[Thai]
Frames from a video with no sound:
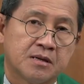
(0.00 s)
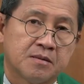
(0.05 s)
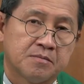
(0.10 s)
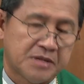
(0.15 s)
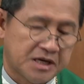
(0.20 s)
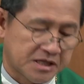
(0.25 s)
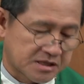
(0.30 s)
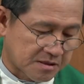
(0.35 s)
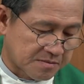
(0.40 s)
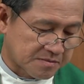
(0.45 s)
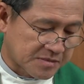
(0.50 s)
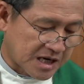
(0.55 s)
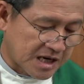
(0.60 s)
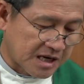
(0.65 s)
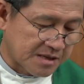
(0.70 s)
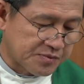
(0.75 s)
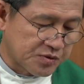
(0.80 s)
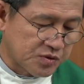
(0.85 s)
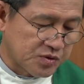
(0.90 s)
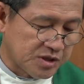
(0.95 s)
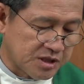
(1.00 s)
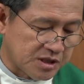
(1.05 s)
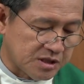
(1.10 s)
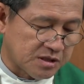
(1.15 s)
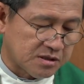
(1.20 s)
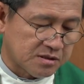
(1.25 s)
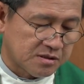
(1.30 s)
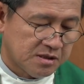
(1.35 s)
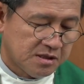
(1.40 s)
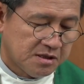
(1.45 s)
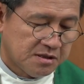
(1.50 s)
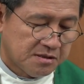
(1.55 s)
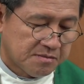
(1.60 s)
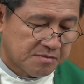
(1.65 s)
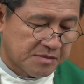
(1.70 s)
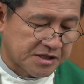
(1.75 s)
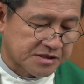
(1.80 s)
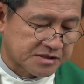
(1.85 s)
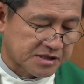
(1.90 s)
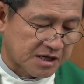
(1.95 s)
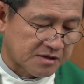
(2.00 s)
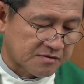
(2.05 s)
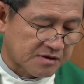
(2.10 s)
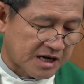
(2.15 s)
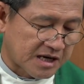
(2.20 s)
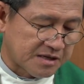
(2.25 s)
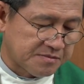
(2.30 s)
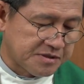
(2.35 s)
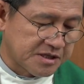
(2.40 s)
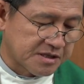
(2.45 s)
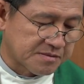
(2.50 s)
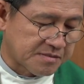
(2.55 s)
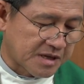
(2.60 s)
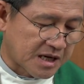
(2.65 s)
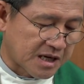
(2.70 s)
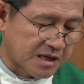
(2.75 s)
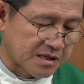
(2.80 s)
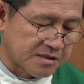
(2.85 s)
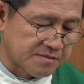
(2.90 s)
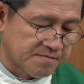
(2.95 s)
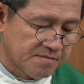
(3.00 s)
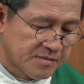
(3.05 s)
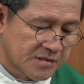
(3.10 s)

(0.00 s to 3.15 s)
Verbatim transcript: ไม่ทำร้ายผู้อื่น ไม่ใส่ร้ายเพื่อนบ้าน